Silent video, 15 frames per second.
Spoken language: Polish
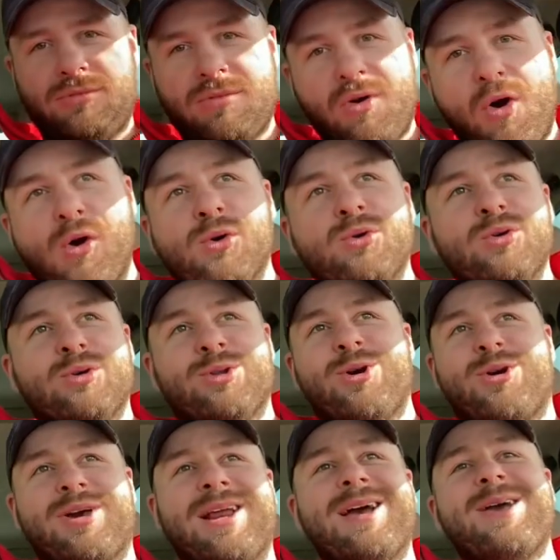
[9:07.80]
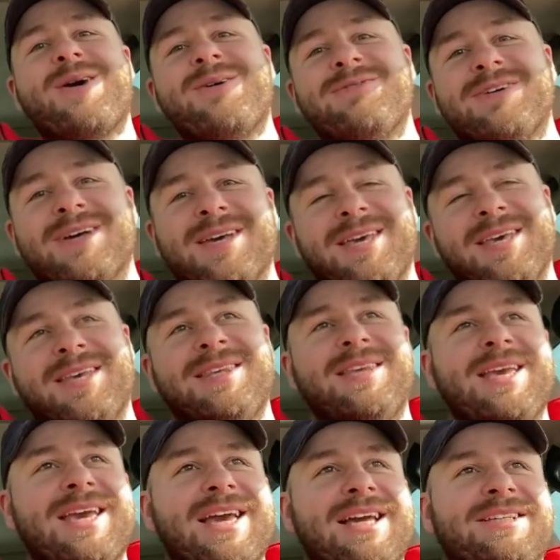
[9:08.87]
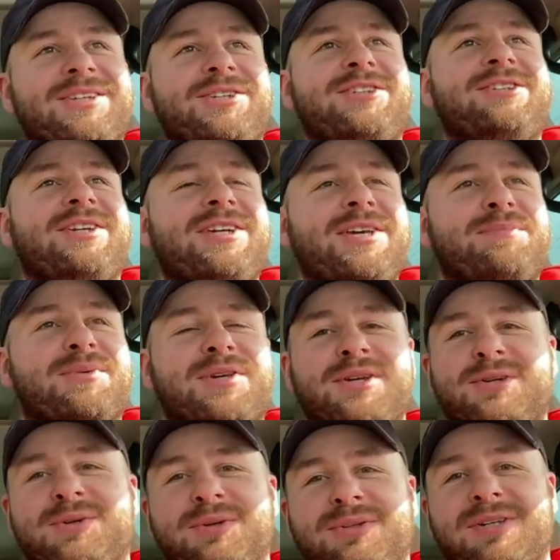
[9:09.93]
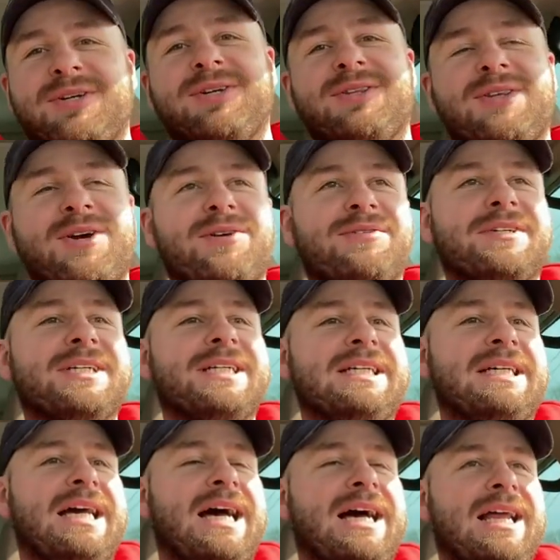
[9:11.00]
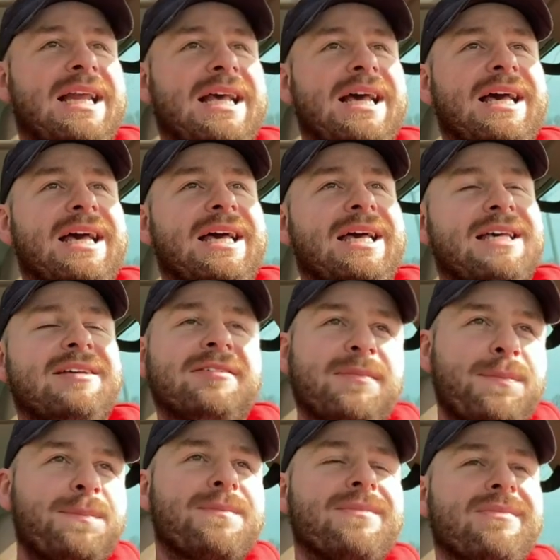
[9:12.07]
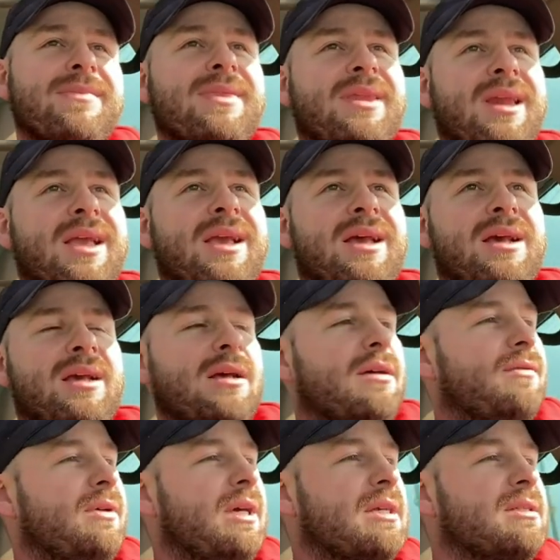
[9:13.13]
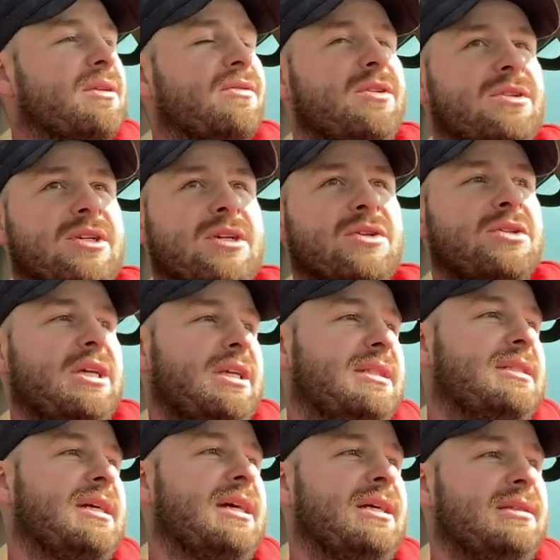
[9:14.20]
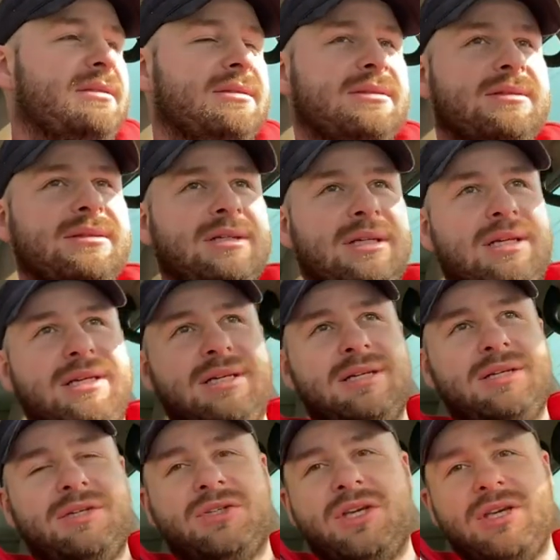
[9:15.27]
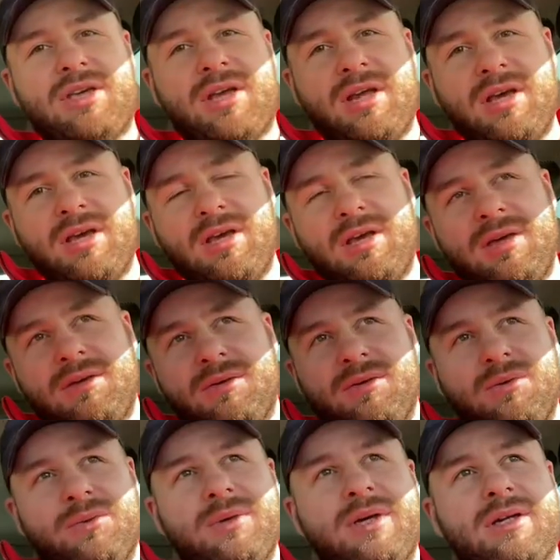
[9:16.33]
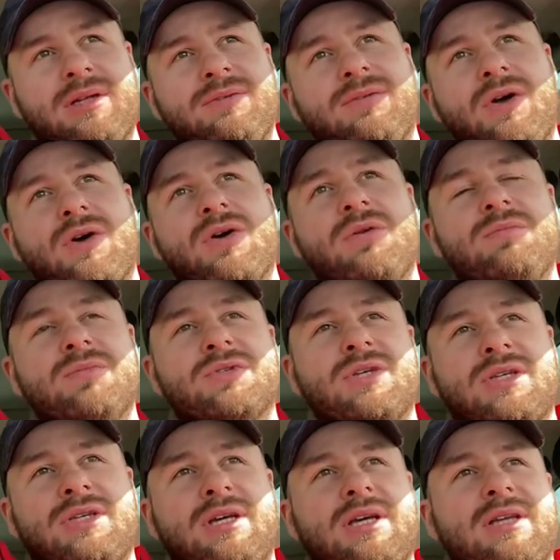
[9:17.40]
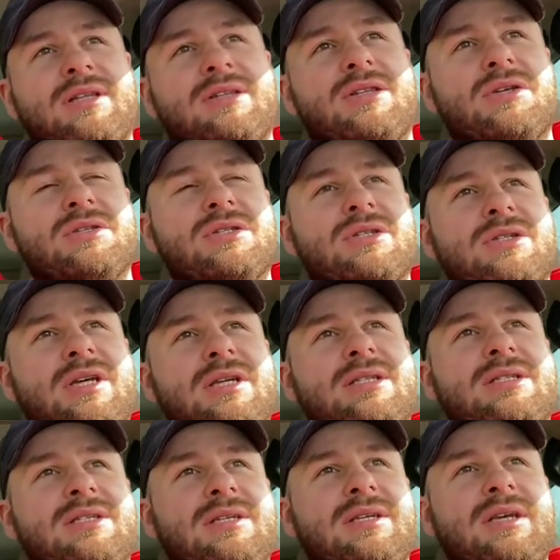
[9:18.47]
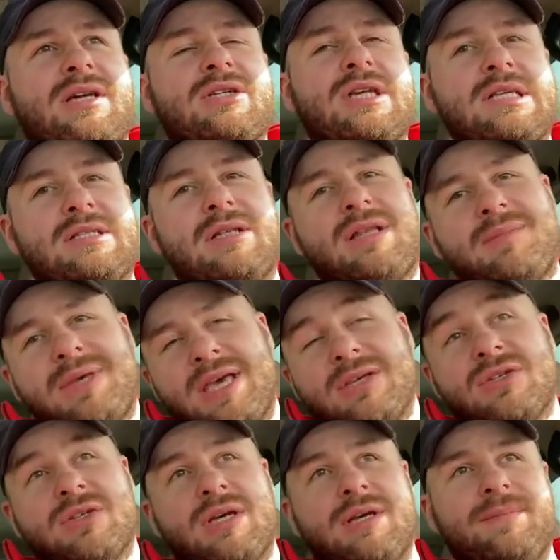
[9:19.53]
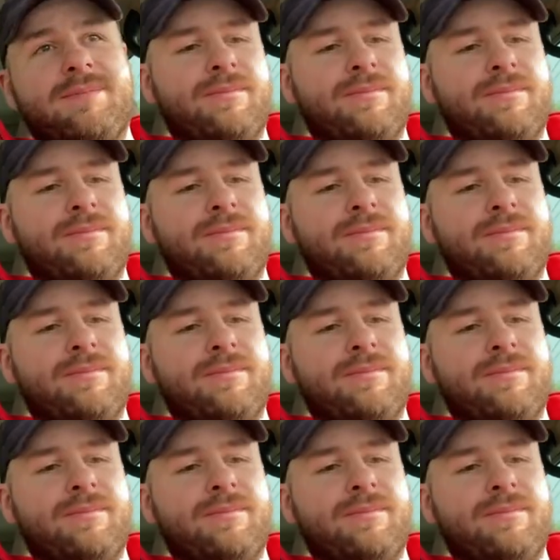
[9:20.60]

ogólnokrajowej, nie jakiś trip kilkutygodniowy, ale wyjazd do Wilczego Szańca. Dzięki weekly vlogom możecie dostrzec, jak często tam jeżdżę.